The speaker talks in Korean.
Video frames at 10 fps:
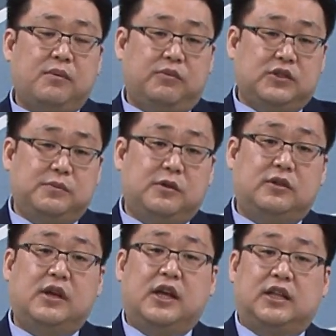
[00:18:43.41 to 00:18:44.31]
보시면
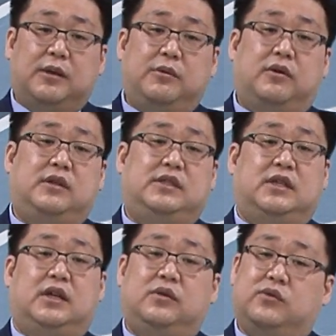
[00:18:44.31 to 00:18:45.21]
나병
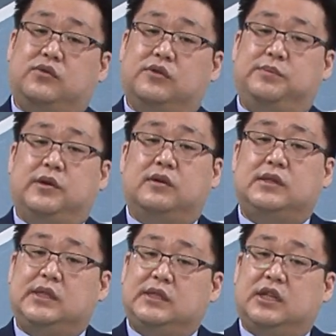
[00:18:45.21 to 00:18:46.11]
환자, 유출병,
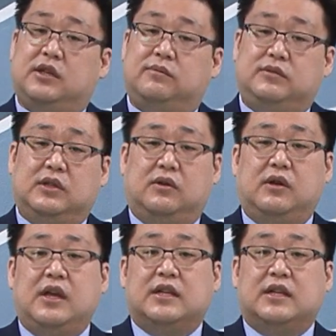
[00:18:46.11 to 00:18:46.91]
시체의 부정,